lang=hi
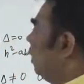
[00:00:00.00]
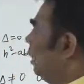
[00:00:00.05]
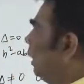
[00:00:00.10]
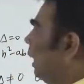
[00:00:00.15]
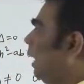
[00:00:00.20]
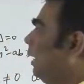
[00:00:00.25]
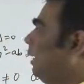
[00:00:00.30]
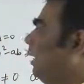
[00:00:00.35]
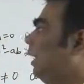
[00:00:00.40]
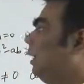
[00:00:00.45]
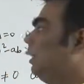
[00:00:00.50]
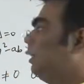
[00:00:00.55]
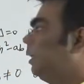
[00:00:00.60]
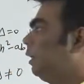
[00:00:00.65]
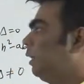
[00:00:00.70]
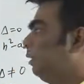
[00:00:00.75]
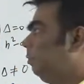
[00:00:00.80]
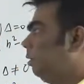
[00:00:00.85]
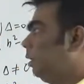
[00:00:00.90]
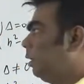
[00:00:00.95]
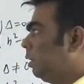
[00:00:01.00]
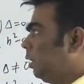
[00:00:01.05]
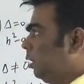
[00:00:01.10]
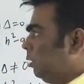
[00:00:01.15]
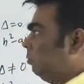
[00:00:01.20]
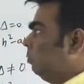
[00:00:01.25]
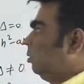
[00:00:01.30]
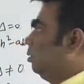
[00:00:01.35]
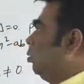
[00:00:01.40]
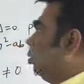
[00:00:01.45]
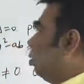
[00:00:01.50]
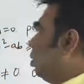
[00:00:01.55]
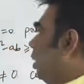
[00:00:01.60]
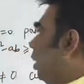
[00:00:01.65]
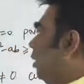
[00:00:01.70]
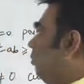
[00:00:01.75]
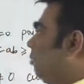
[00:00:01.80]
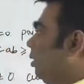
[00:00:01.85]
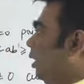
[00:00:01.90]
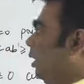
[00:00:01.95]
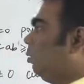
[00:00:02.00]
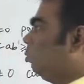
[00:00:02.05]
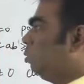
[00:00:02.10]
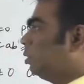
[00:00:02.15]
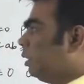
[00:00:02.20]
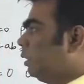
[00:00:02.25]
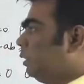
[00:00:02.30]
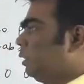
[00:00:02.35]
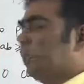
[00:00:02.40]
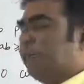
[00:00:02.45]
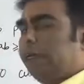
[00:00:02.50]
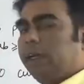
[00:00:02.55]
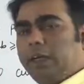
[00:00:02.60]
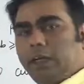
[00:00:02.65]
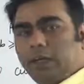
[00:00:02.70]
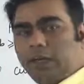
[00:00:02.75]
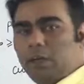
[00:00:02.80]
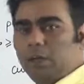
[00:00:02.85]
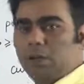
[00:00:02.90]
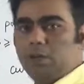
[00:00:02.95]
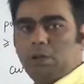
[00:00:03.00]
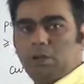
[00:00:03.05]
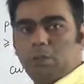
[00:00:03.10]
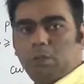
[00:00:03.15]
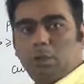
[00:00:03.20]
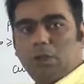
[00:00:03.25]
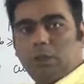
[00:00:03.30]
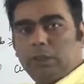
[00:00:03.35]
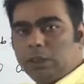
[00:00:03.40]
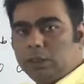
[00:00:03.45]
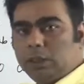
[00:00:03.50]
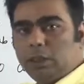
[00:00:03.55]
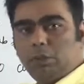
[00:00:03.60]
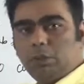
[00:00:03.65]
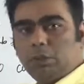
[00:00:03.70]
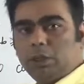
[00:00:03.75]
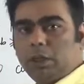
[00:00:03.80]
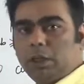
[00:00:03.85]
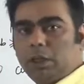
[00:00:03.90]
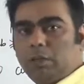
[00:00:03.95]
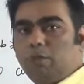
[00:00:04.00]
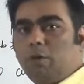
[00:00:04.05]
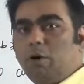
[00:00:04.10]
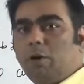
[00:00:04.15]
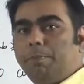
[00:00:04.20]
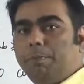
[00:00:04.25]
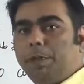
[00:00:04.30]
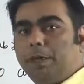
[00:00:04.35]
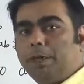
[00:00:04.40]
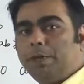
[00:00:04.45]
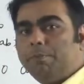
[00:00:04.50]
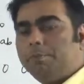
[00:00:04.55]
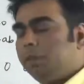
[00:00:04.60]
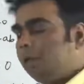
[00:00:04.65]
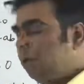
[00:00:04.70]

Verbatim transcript: लाइन एंड द गिवन कर्व तो कर्व का इक्वेशन सेकेंड डिग्री नॉन होमोजेनियस इक्वेशन के फॉर्म में है